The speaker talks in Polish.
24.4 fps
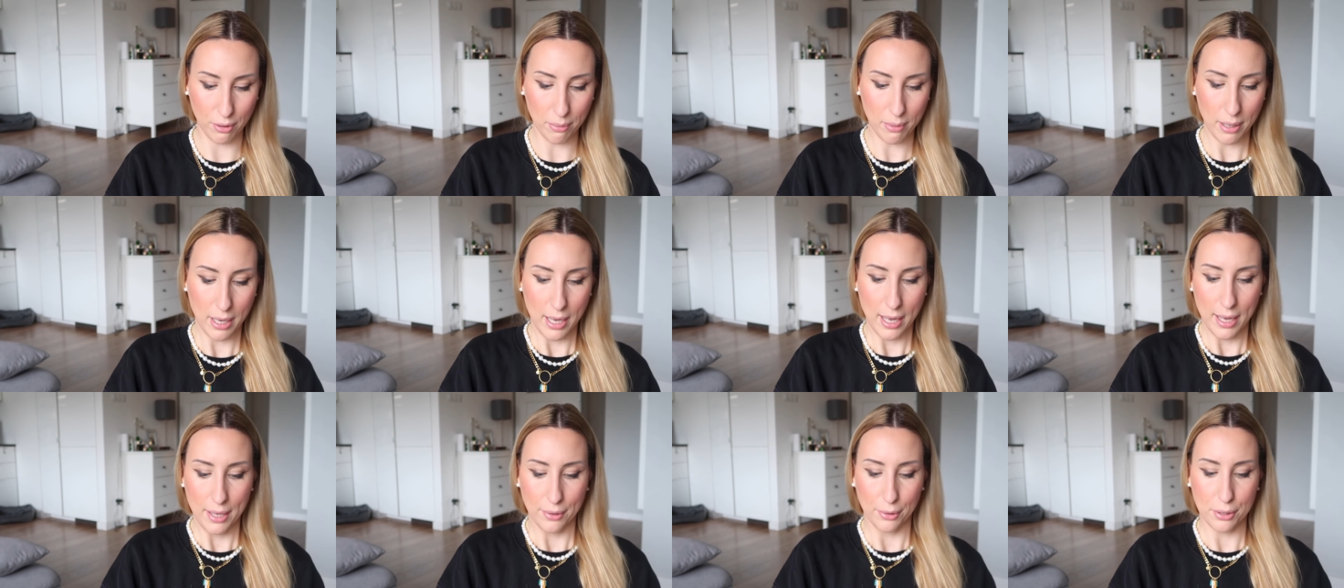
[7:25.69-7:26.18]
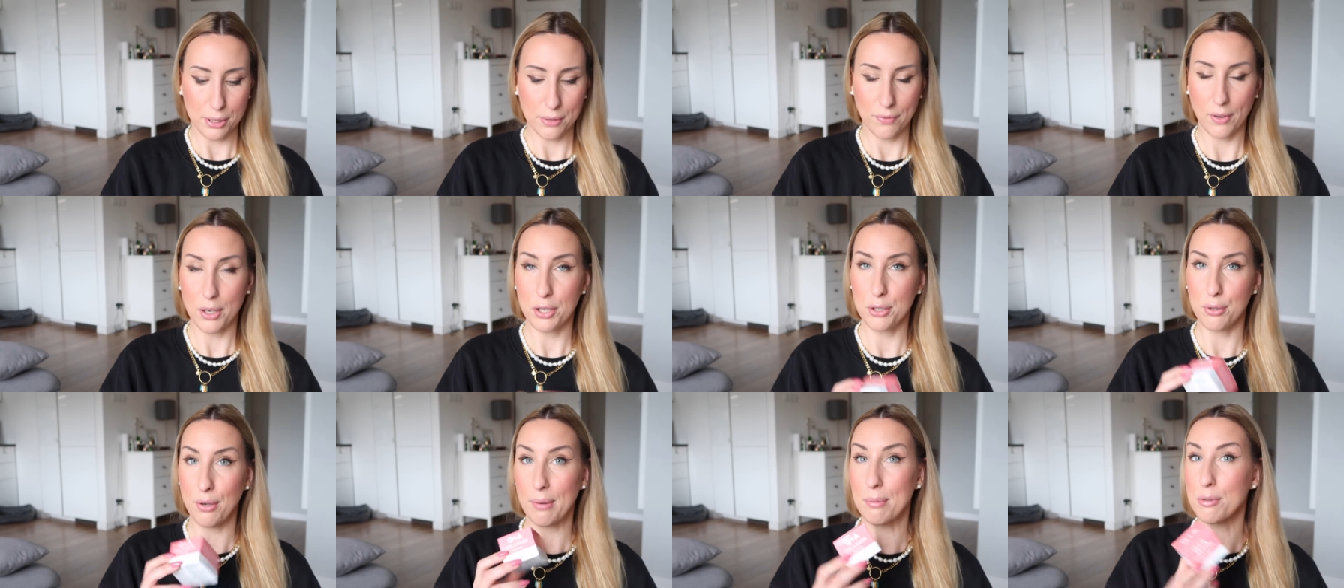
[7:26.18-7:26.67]
To
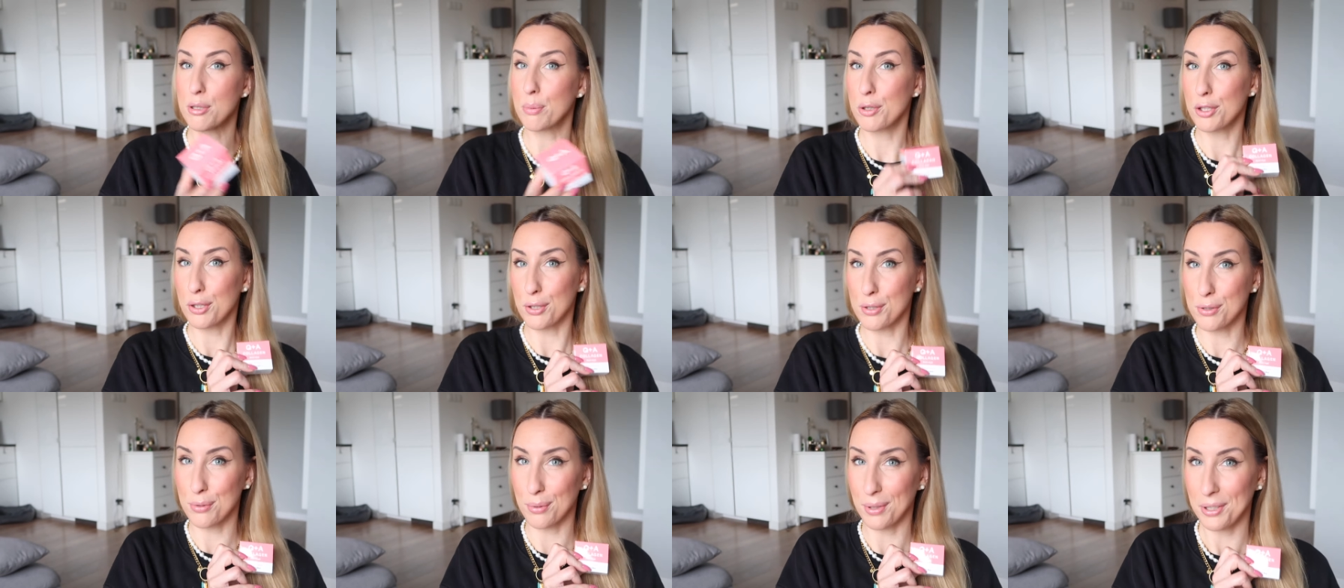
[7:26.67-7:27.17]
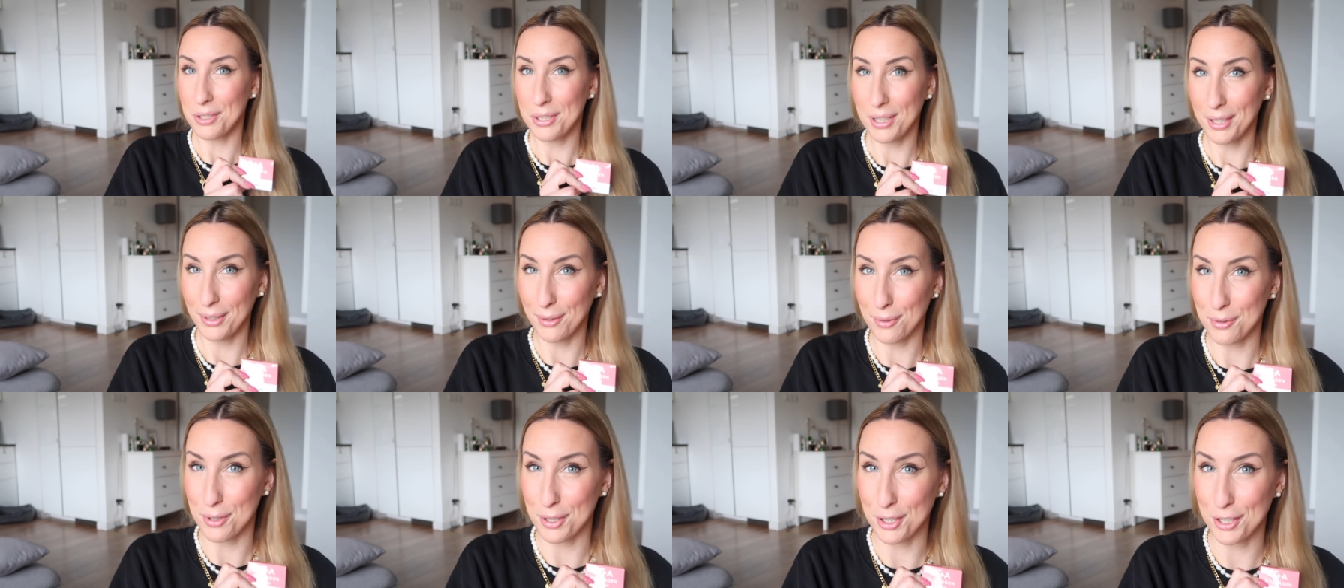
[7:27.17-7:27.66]
stwierdziłam, że przetestujecie
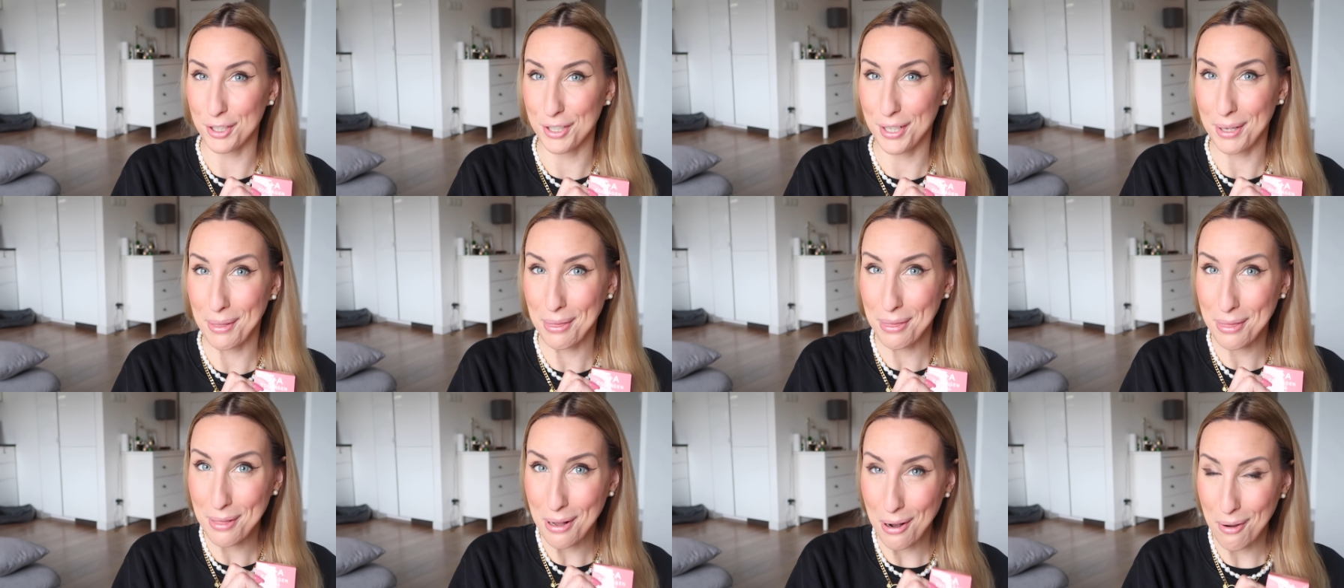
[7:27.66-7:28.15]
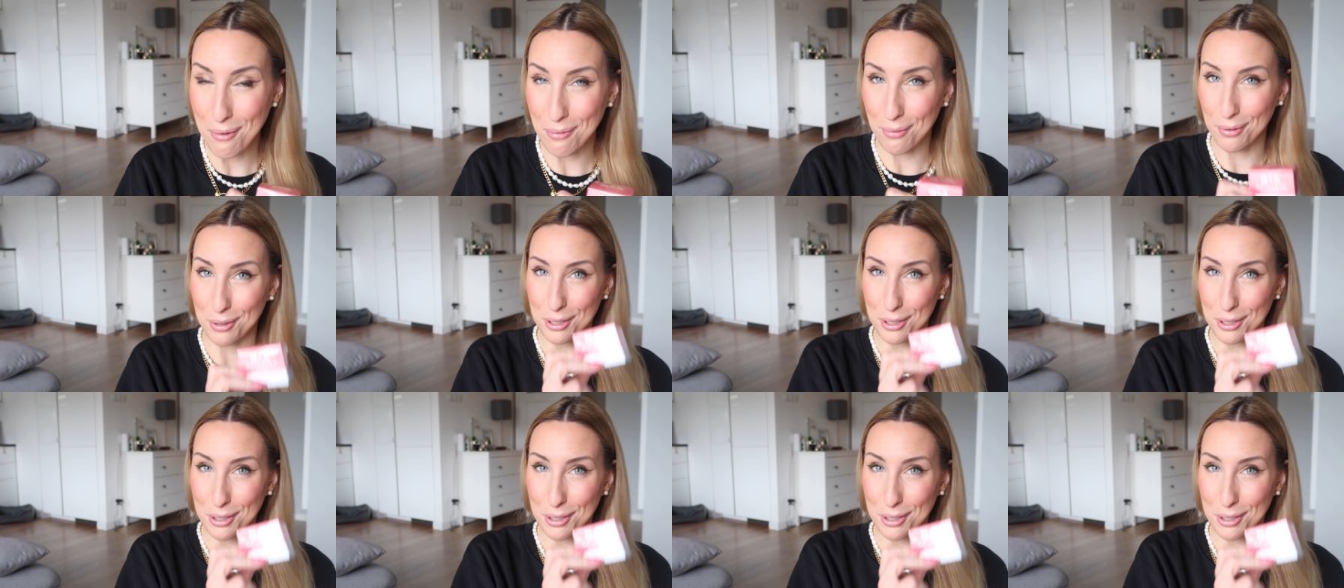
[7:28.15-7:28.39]
jednocześnie nowość